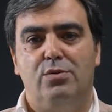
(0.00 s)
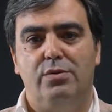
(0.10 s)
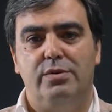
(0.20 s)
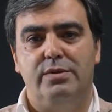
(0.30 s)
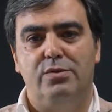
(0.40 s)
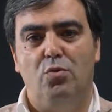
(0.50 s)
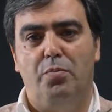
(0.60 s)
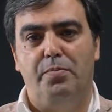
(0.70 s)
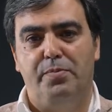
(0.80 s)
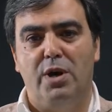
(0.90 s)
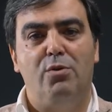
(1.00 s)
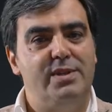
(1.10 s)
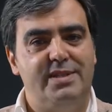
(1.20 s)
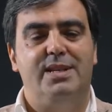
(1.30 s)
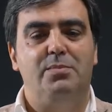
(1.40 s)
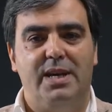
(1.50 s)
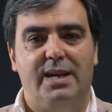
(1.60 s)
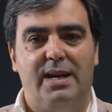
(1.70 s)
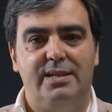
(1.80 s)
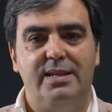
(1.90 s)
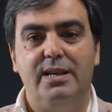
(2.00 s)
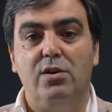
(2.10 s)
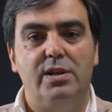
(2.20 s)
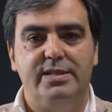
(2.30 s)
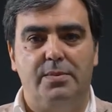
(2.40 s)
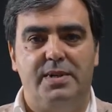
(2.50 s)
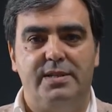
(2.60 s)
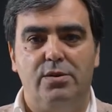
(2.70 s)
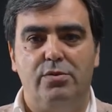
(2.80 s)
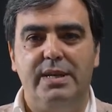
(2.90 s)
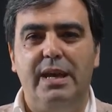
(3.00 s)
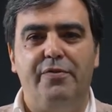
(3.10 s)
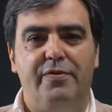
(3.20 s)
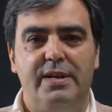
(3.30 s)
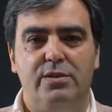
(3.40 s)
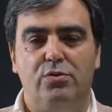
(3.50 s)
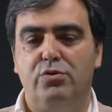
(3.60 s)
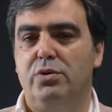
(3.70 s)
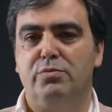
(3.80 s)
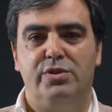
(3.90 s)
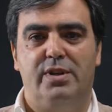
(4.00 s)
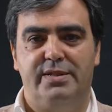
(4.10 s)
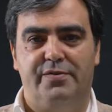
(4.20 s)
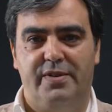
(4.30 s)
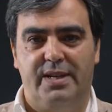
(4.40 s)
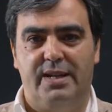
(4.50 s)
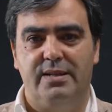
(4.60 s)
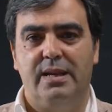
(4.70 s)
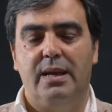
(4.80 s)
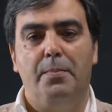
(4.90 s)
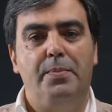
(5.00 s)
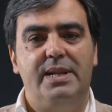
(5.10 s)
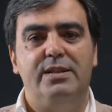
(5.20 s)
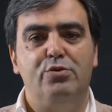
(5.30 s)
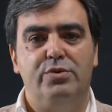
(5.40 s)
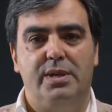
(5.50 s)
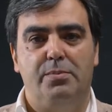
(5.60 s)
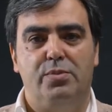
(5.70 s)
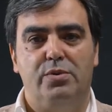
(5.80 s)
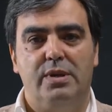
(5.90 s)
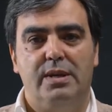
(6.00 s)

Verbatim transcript: uh, o pão a seme à casa e que agora desapareceu. O que é feito? O que somos nós, afinal, perante o tempo